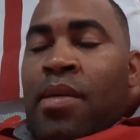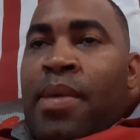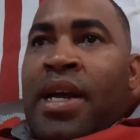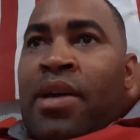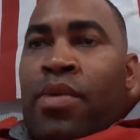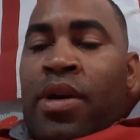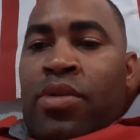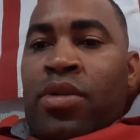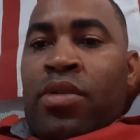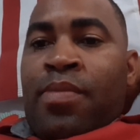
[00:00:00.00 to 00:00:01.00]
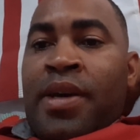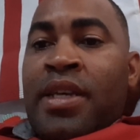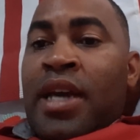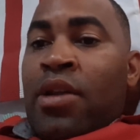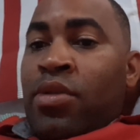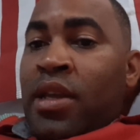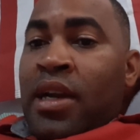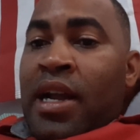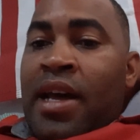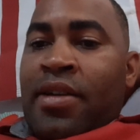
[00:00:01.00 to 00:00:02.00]
para que juegue con nuestro país. Ya no
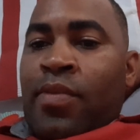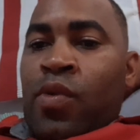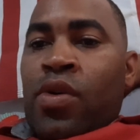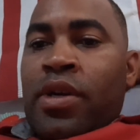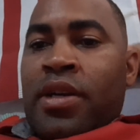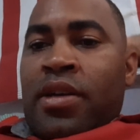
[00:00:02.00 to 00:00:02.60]
tienen a Larry Walker,